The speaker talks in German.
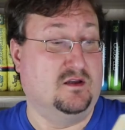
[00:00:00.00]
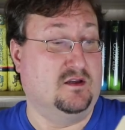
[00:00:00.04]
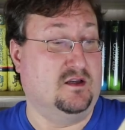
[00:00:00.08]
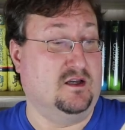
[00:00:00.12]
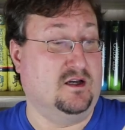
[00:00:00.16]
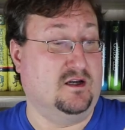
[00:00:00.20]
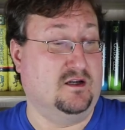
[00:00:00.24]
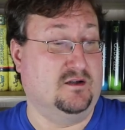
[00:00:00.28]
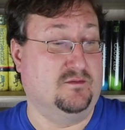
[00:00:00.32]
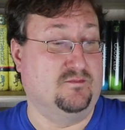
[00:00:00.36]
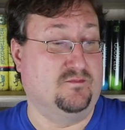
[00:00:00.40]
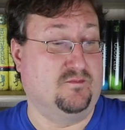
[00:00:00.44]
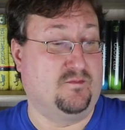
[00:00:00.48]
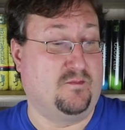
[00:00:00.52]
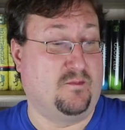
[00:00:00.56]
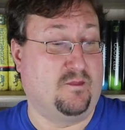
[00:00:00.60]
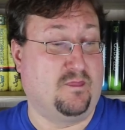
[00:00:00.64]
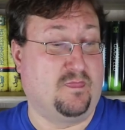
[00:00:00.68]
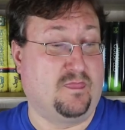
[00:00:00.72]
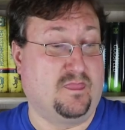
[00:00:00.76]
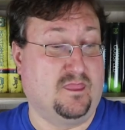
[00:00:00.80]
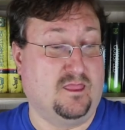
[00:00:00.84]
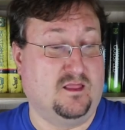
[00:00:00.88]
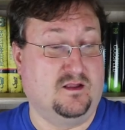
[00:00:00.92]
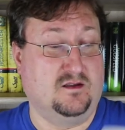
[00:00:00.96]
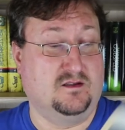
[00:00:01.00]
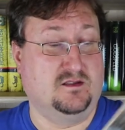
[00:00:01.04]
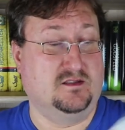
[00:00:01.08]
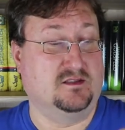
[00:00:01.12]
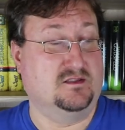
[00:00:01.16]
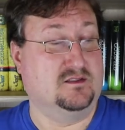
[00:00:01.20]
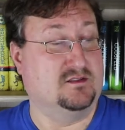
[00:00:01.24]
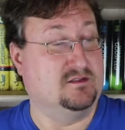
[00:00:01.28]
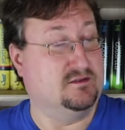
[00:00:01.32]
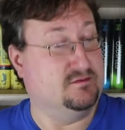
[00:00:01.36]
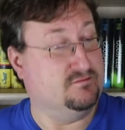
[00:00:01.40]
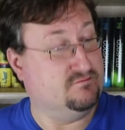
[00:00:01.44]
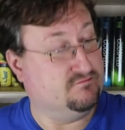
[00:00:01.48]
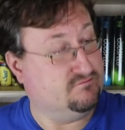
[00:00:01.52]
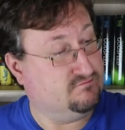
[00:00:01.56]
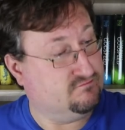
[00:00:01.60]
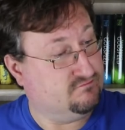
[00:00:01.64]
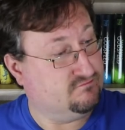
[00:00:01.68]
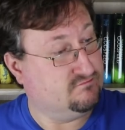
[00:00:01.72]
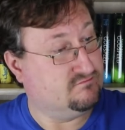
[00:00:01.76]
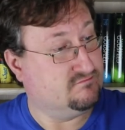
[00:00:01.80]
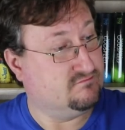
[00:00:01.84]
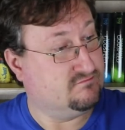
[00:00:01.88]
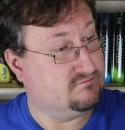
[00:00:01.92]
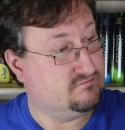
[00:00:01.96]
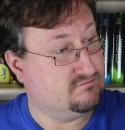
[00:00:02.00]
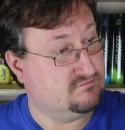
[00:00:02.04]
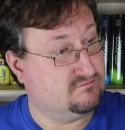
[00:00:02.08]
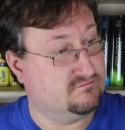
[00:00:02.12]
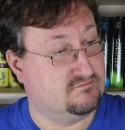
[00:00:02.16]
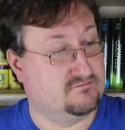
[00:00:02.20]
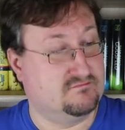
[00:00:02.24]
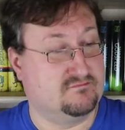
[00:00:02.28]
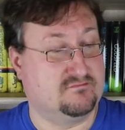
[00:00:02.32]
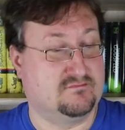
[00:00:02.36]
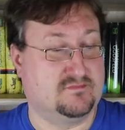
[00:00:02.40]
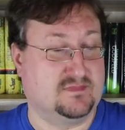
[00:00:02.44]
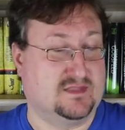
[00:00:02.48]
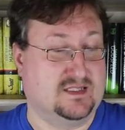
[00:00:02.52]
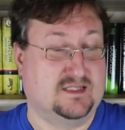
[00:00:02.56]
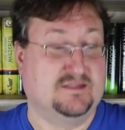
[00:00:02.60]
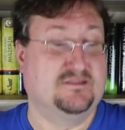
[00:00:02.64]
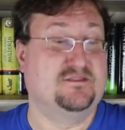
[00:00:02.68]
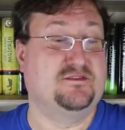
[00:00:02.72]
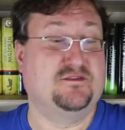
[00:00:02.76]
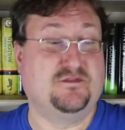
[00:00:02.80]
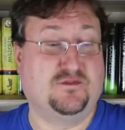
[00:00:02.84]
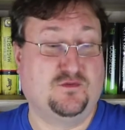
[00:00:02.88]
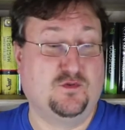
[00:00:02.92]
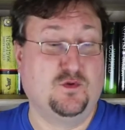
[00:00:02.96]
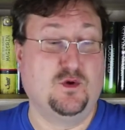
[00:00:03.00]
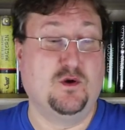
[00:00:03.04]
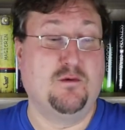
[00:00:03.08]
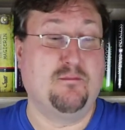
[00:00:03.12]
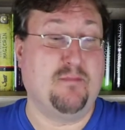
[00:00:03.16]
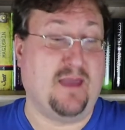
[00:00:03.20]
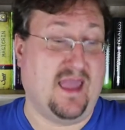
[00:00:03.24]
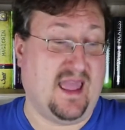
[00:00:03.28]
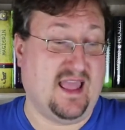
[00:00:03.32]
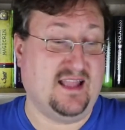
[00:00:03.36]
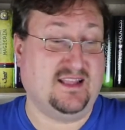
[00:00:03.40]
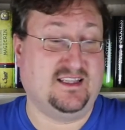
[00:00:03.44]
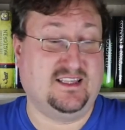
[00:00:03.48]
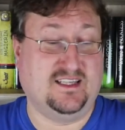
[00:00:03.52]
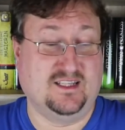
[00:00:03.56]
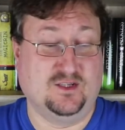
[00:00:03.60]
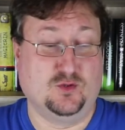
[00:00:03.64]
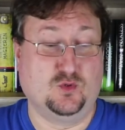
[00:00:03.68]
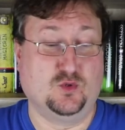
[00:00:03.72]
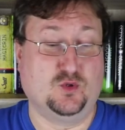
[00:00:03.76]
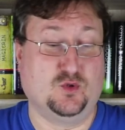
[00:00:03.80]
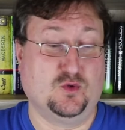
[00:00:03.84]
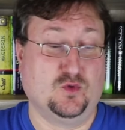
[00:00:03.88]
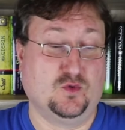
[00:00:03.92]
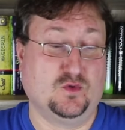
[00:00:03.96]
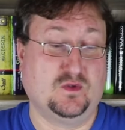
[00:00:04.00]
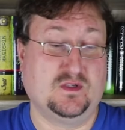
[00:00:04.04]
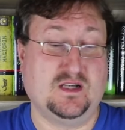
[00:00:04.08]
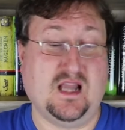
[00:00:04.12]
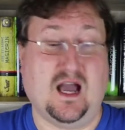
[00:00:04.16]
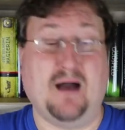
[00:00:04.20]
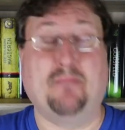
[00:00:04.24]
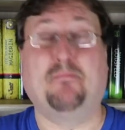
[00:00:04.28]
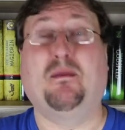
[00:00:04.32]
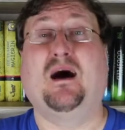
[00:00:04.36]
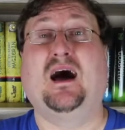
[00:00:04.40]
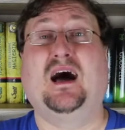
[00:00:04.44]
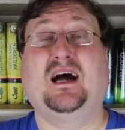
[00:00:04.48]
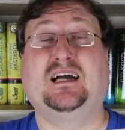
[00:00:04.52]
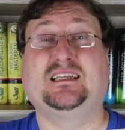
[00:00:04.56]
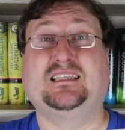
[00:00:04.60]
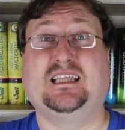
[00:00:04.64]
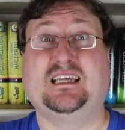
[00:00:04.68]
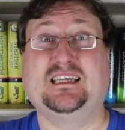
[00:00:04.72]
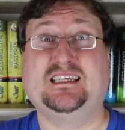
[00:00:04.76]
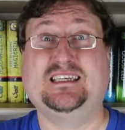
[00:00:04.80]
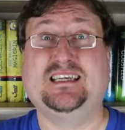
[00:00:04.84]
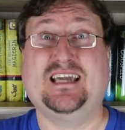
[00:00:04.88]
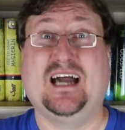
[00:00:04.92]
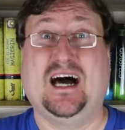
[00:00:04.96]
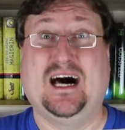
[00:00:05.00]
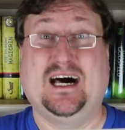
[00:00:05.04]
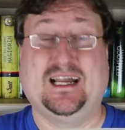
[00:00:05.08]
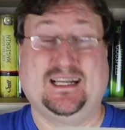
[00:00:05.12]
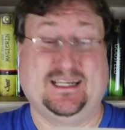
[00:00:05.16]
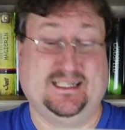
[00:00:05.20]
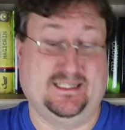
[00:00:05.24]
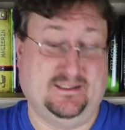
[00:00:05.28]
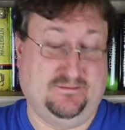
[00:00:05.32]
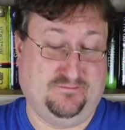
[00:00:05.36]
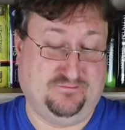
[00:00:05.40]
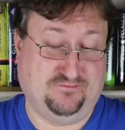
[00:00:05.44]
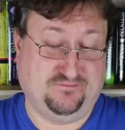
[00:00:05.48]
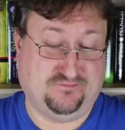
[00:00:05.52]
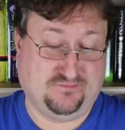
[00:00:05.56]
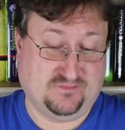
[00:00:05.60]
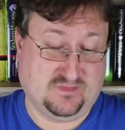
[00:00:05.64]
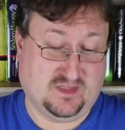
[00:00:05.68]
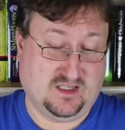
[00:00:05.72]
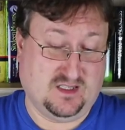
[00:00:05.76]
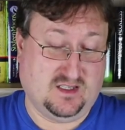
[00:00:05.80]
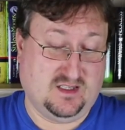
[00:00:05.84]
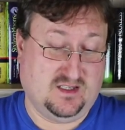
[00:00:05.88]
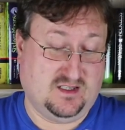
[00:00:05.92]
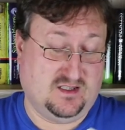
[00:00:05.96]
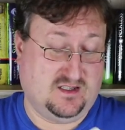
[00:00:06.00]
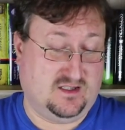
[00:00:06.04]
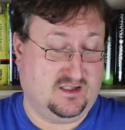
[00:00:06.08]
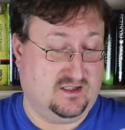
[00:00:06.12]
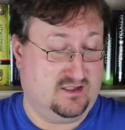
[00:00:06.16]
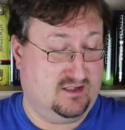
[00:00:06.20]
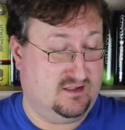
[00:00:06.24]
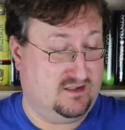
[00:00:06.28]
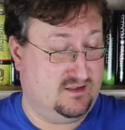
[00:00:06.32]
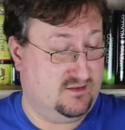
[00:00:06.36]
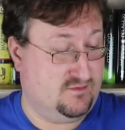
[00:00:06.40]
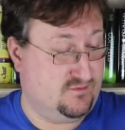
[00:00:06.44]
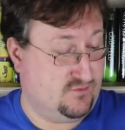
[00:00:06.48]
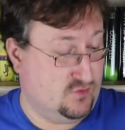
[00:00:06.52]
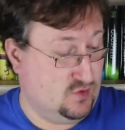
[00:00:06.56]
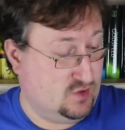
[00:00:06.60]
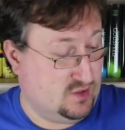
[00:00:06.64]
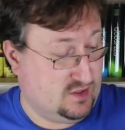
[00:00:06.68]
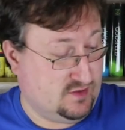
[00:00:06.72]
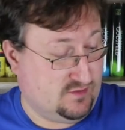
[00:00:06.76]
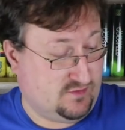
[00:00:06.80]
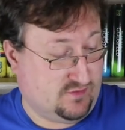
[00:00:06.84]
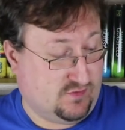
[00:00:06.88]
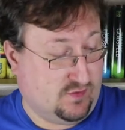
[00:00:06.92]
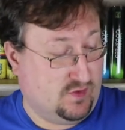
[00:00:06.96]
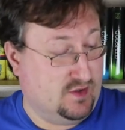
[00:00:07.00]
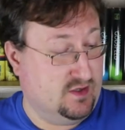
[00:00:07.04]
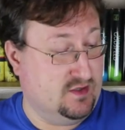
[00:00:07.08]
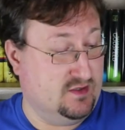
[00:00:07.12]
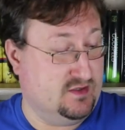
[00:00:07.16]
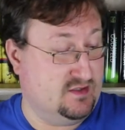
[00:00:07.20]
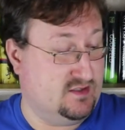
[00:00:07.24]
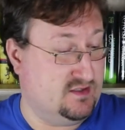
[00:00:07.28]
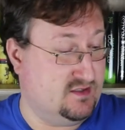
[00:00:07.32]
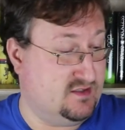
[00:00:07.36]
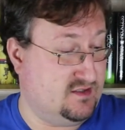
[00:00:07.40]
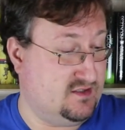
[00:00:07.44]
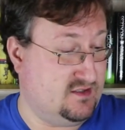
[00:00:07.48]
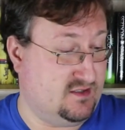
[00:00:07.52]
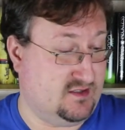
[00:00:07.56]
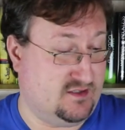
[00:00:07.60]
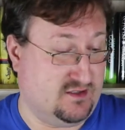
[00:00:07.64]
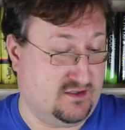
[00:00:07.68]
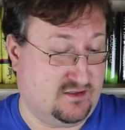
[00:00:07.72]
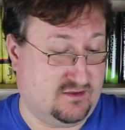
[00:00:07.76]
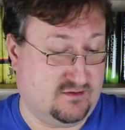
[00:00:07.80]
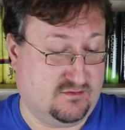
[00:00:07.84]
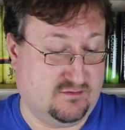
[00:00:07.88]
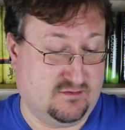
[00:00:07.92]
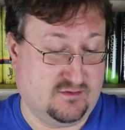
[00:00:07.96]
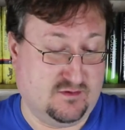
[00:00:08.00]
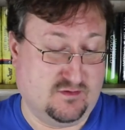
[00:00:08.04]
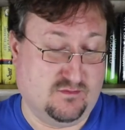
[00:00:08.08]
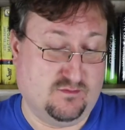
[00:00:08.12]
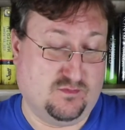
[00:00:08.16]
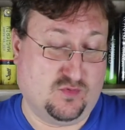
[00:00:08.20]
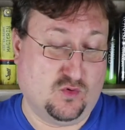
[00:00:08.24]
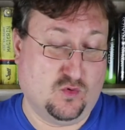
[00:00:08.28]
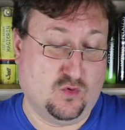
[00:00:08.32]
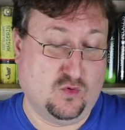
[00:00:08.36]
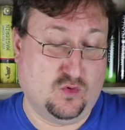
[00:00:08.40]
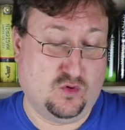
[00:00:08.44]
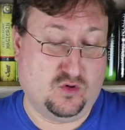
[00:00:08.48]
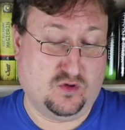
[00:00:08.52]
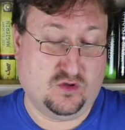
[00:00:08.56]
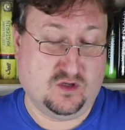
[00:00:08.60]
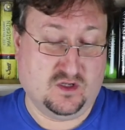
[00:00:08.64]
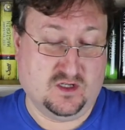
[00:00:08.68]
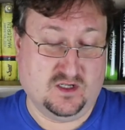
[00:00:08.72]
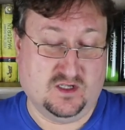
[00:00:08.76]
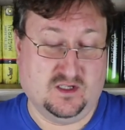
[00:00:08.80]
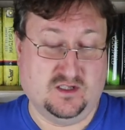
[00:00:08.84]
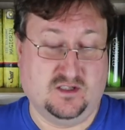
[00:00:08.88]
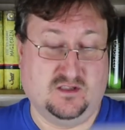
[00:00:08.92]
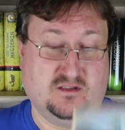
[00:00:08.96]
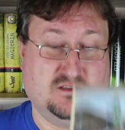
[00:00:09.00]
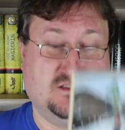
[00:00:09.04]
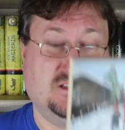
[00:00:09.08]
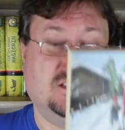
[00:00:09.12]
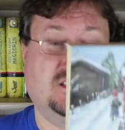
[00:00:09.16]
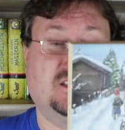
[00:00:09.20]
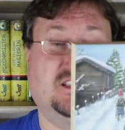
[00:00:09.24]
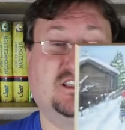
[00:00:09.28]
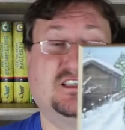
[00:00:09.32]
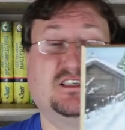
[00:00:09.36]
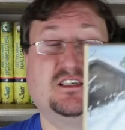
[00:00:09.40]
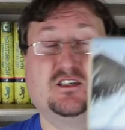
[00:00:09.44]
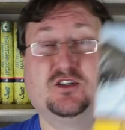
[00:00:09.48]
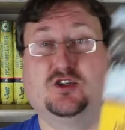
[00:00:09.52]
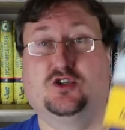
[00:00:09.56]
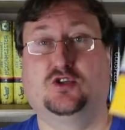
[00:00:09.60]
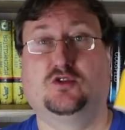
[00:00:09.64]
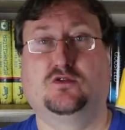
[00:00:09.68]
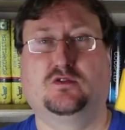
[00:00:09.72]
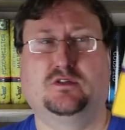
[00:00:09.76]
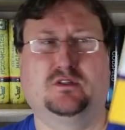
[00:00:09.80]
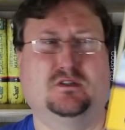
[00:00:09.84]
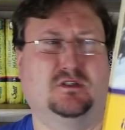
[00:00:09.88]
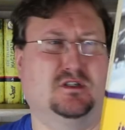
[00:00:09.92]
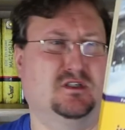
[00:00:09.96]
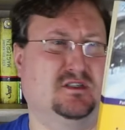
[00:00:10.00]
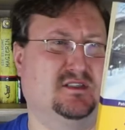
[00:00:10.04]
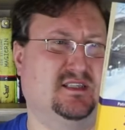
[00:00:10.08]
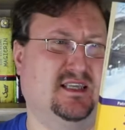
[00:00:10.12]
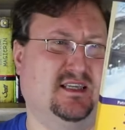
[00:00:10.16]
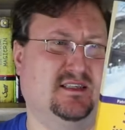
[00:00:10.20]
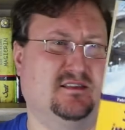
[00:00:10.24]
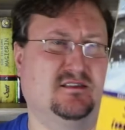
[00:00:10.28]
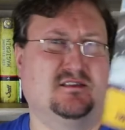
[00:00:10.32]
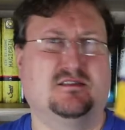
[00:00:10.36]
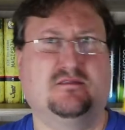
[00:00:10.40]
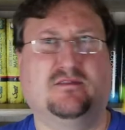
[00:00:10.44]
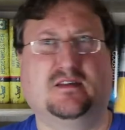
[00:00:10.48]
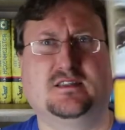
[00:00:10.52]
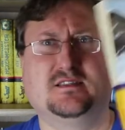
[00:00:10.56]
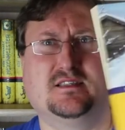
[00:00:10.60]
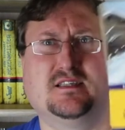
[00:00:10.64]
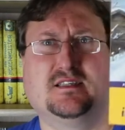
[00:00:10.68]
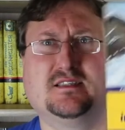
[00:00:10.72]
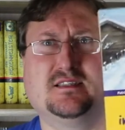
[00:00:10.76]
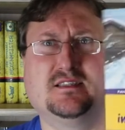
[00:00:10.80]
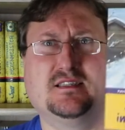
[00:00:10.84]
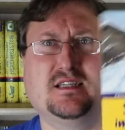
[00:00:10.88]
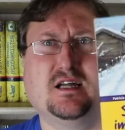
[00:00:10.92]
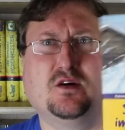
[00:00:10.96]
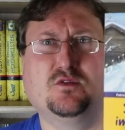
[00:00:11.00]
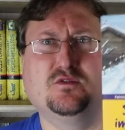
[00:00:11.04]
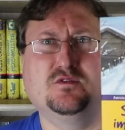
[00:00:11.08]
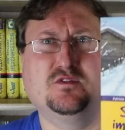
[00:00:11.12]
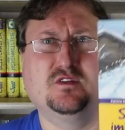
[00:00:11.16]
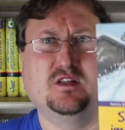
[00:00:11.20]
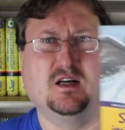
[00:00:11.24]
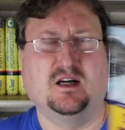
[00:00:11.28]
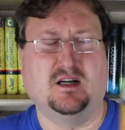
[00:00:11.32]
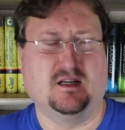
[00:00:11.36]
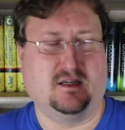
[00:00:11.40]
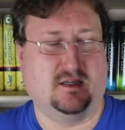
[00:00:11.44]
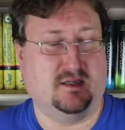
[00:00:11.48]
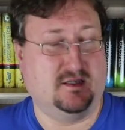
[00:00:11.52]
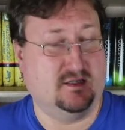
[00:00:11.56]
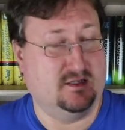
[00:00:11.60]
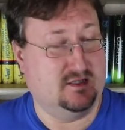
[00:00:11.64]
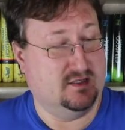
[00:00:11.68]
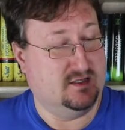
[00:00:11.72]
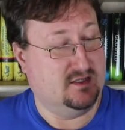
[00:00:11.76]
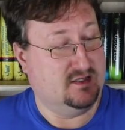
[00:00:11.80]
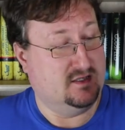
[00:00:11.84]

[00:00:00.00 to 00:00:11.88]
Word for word: Ja, ähm, für Mädchen und Jungen ab acht Jahren. Äh, wundervolles äh, Buch, das hier schon in der 26. Auflage.